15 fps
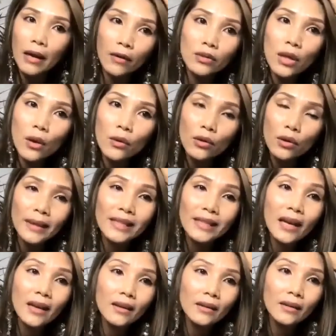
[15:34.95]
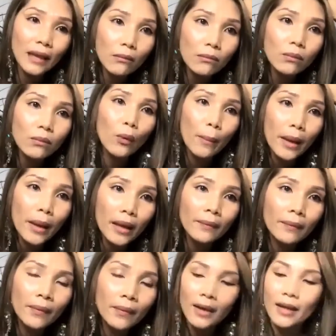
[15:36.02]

vào sâu trong cái chân tóc của mình